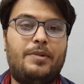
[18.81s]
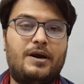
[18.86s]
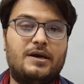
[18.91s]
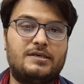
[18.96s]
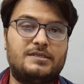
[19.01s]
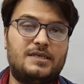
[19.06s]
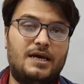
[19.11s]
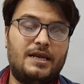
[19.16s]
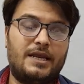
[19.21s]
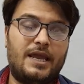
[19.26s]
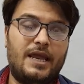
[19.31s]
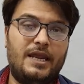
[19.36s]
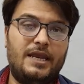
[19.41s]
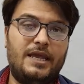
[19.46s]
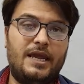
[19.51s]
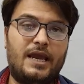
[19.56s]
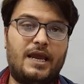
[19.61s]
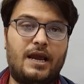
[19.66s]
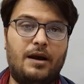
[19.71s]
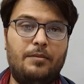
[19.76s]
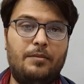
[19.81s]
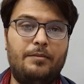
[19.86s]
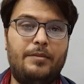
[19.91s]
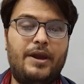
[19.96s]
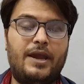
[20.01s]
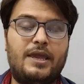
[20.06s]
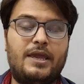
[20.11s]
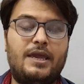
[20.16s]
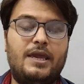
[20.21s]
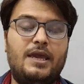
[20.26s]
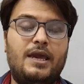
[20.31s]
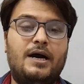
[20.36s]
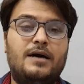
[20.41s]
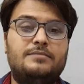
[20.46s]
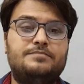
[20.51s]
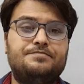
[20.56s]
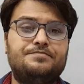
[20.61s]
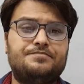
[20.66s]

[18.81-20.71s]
पाकिस्तान के लिए कम किया